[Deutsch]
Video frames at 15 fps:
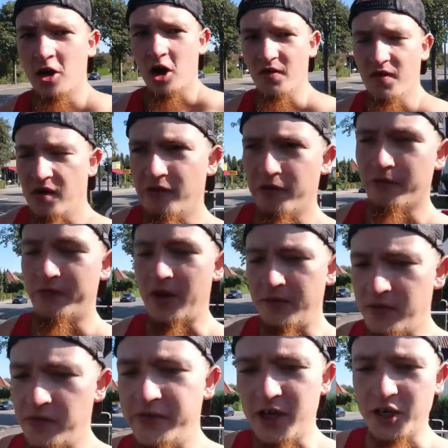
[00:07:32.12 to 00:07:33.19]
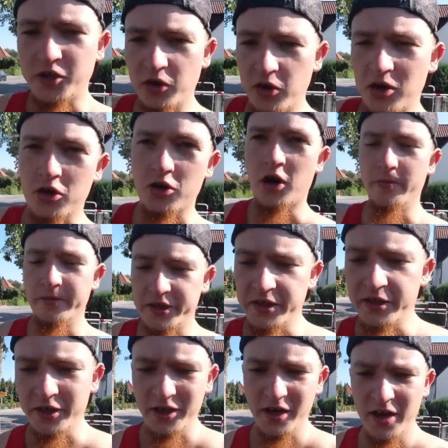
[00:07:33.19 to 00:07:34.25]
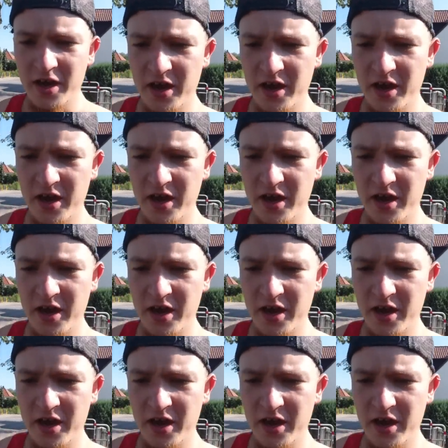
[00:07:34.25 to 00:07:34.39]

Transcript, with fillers: Aber wenn wir wieder zurückgekommen sind,